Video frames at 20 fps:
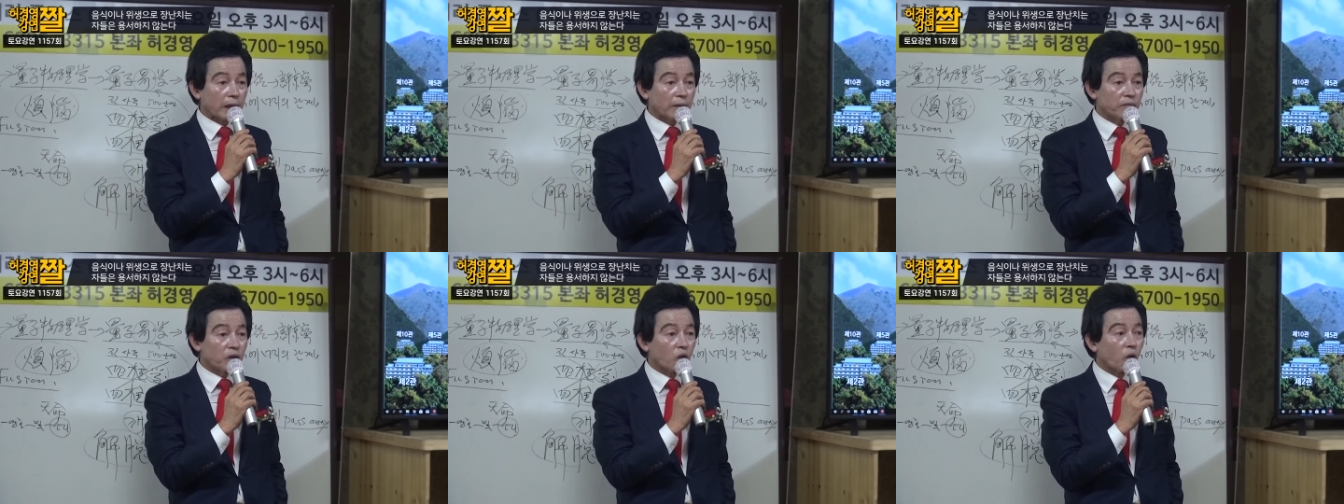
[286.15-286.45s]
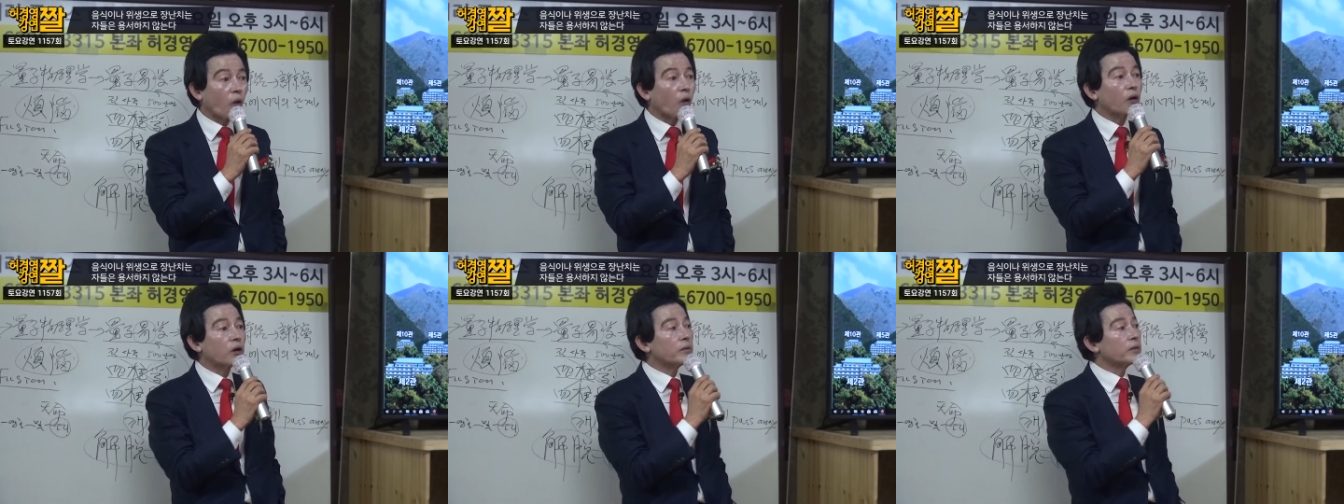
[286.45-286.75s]
뭐
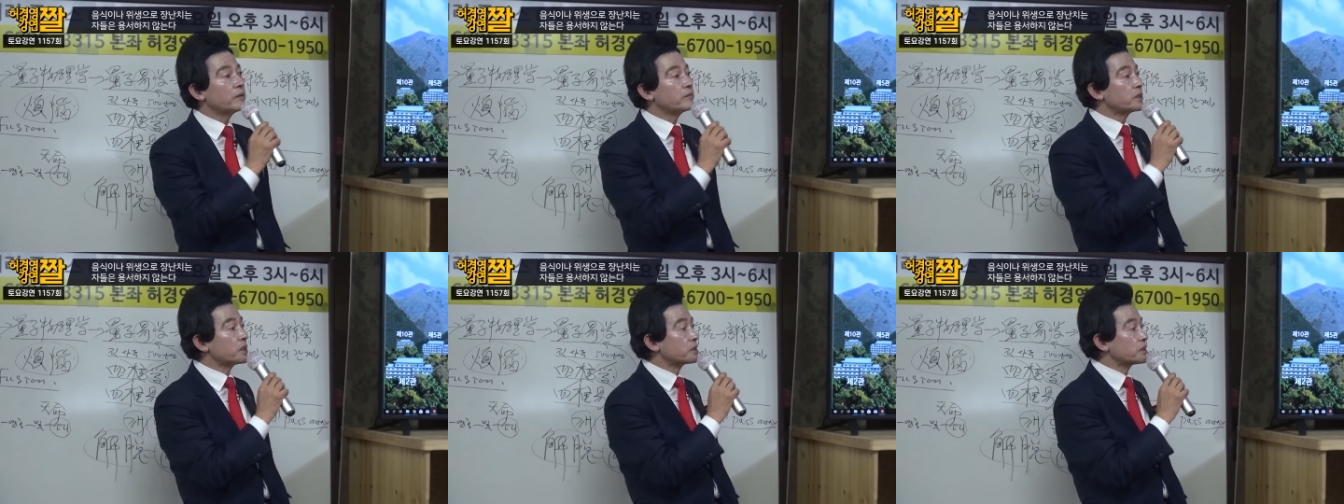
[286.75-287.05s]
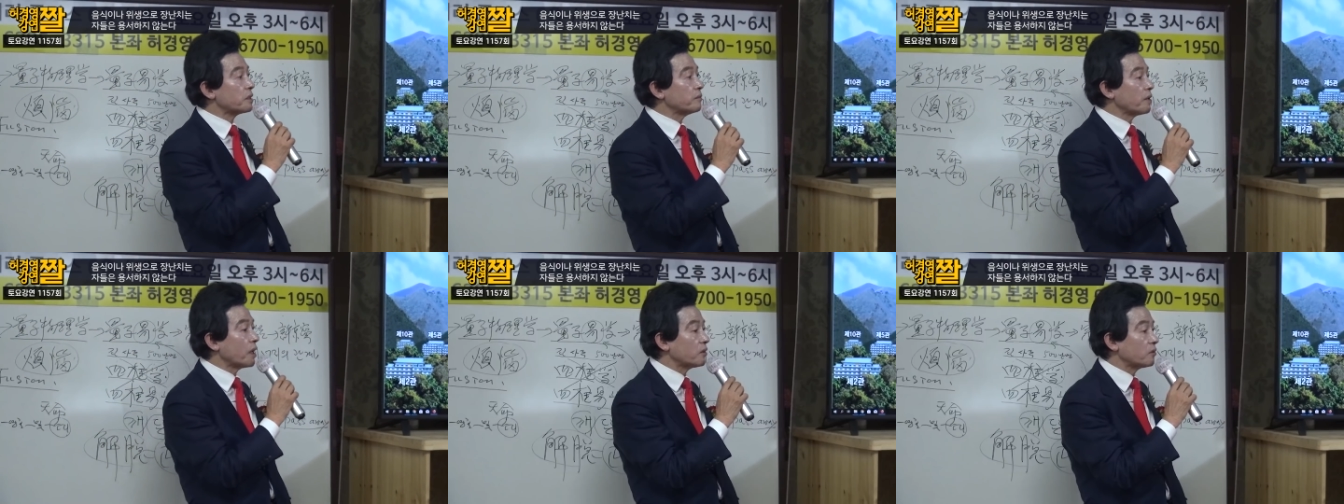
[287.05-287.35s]
고급
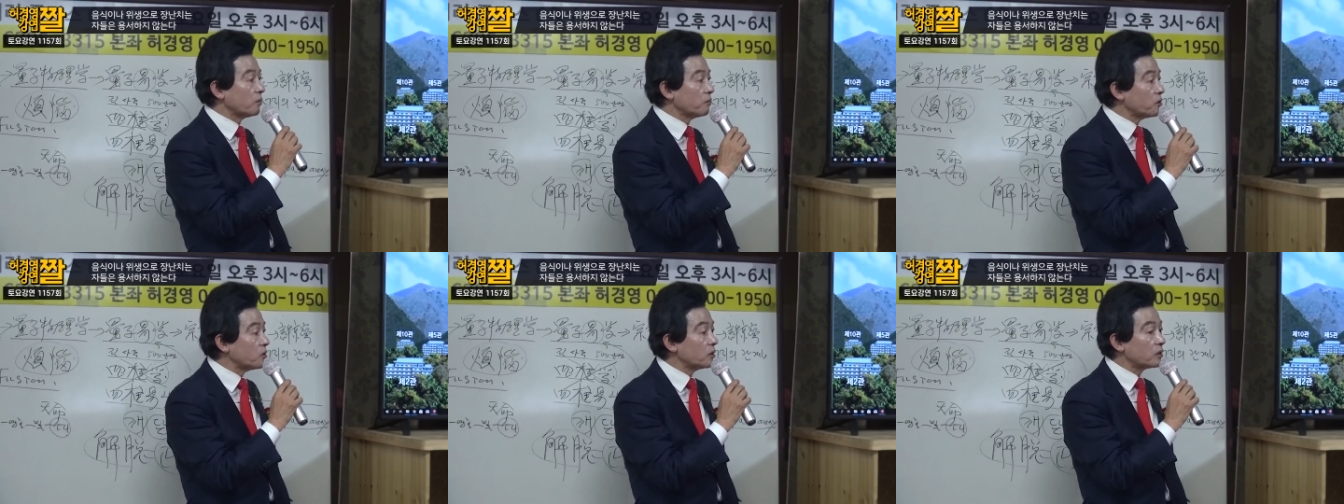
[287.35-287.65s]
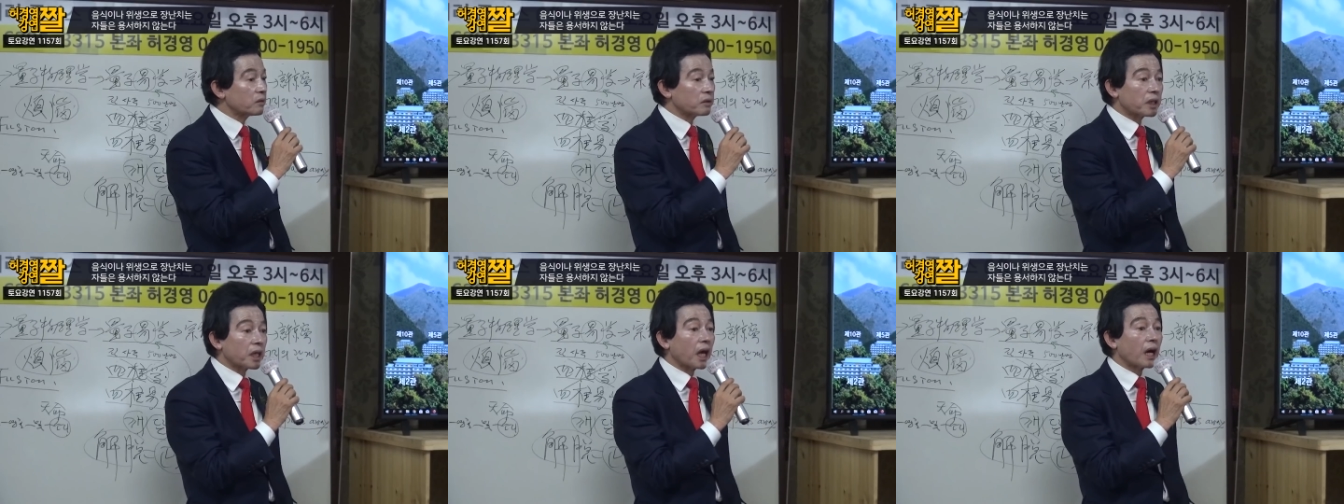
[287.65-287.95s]
음식점에도 물론
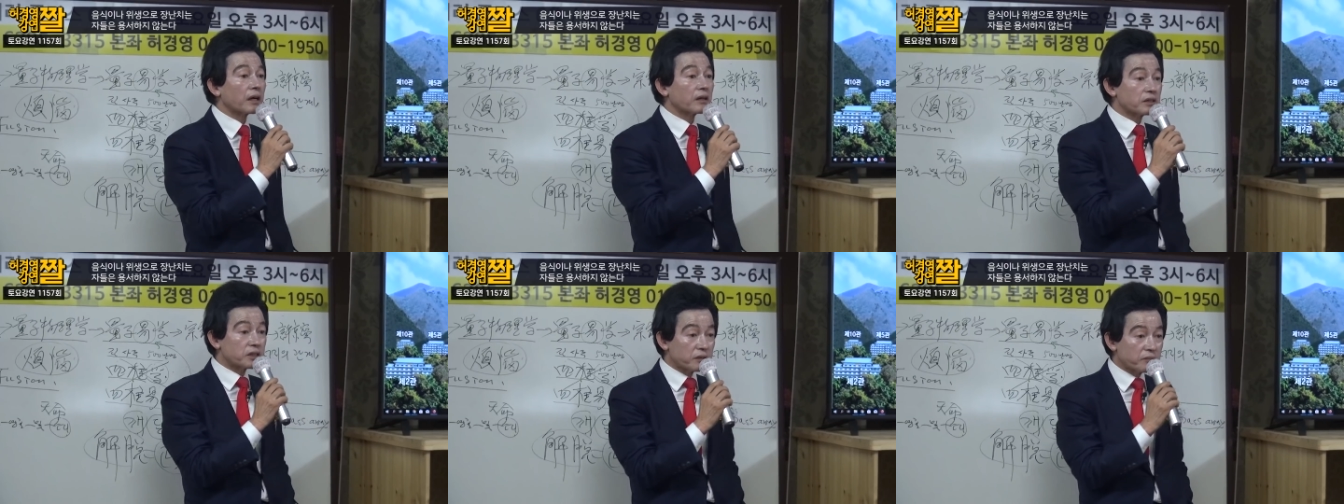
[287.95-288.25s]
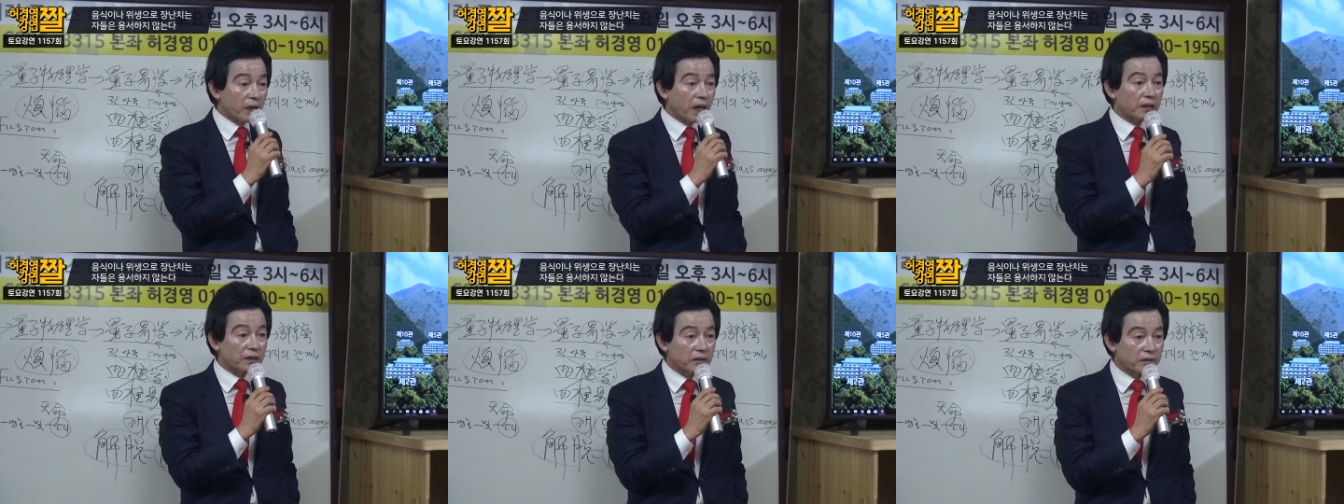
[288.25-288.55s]
그렇게
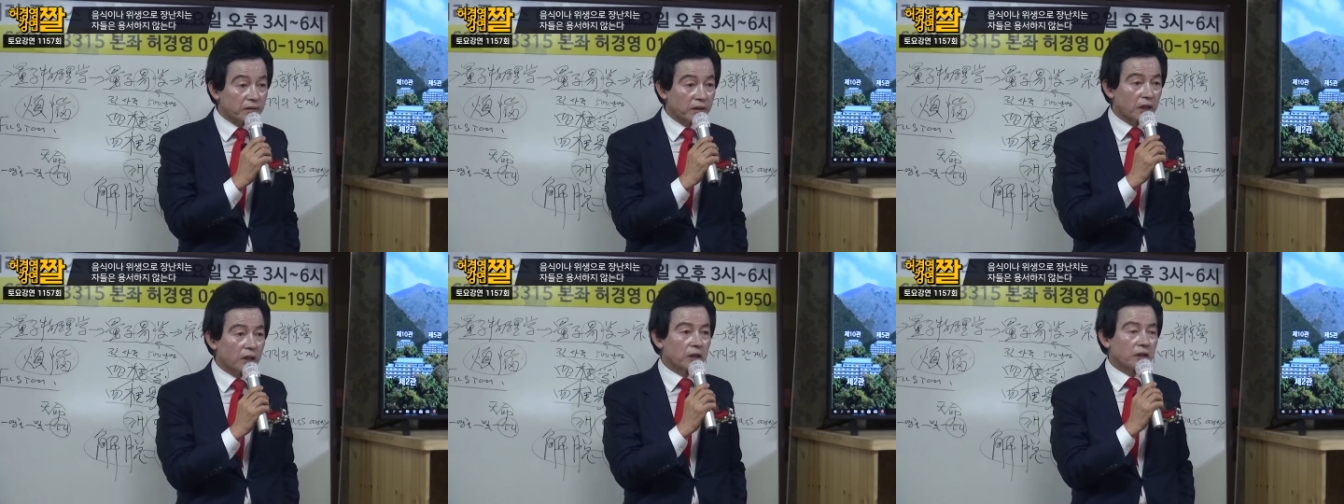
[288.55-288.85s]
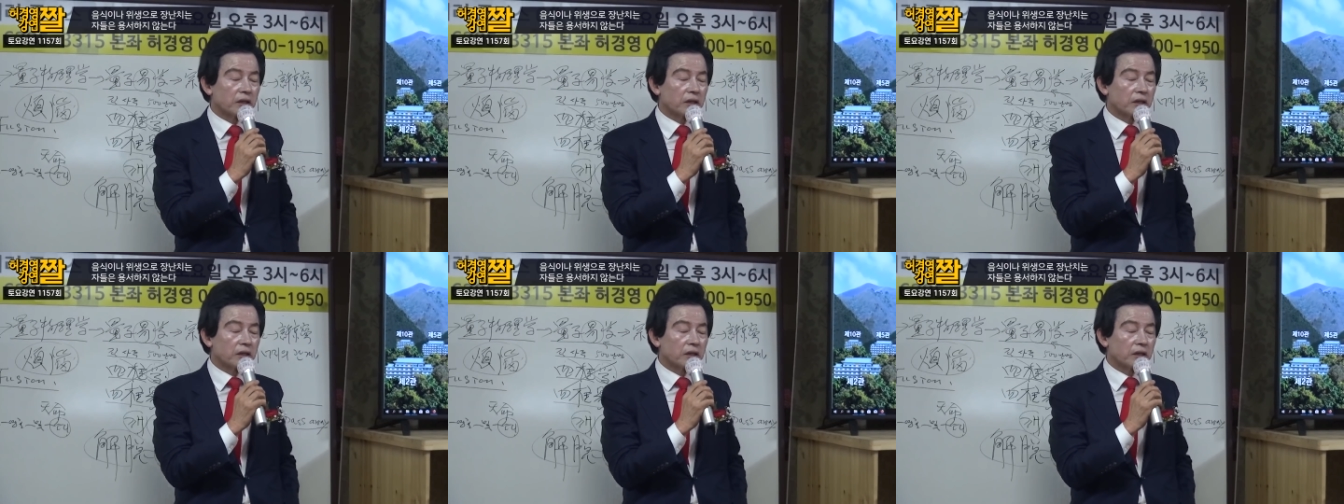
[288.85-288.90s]
하겠지만은